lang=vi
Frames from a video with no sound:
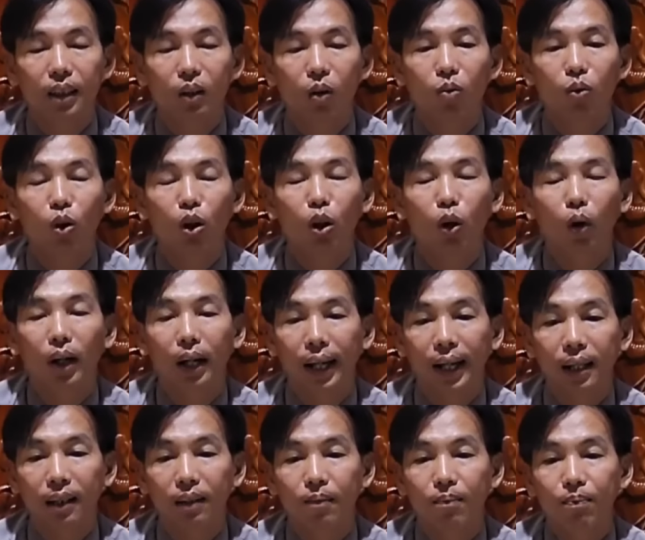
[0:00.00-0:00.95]
cũng có đôi
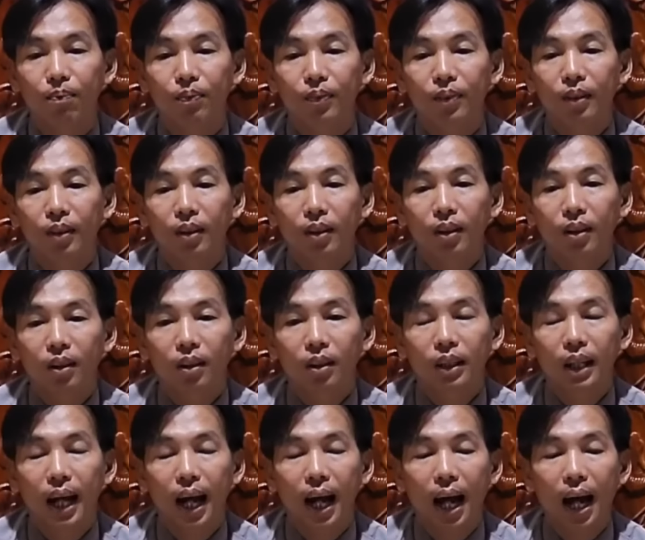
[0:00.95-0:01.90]
nét
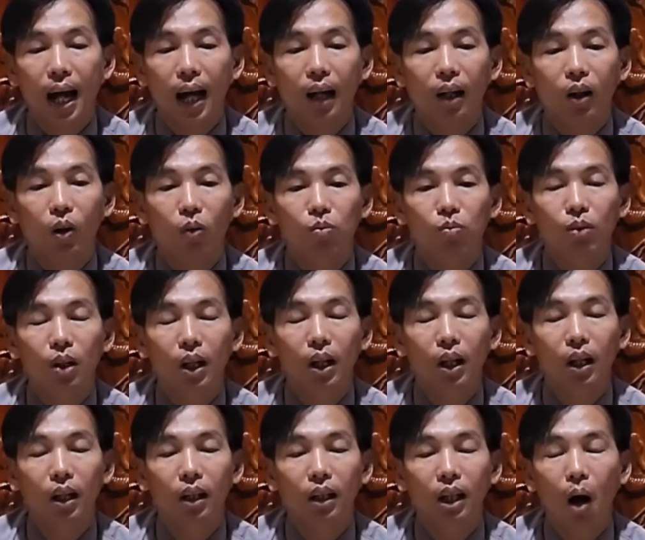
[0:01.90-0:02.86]
và cũng
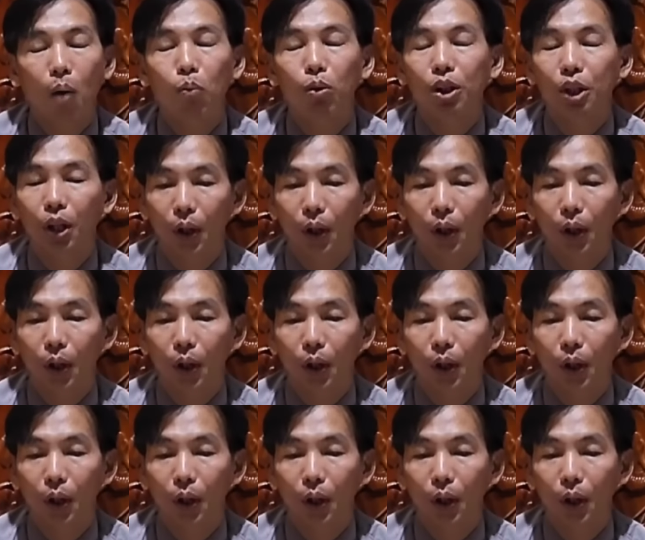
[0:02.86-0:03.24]
à, không có